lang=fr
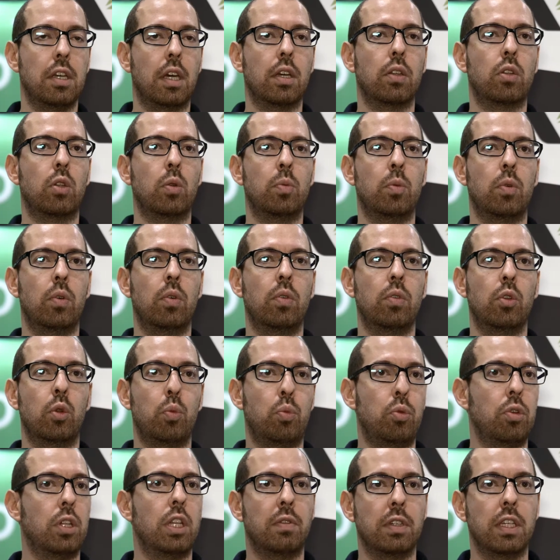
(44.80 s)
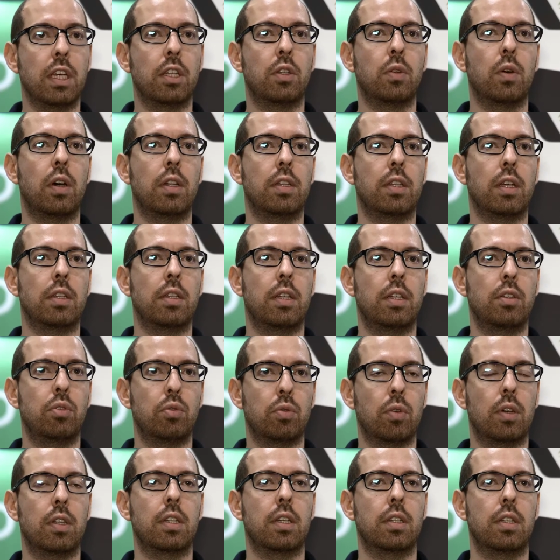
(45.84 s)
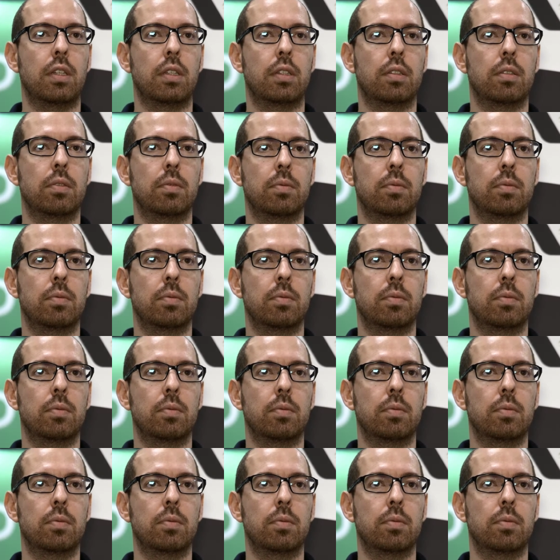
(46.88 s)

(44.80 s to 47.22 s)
directement depuis un navigateur Internet sur Internet.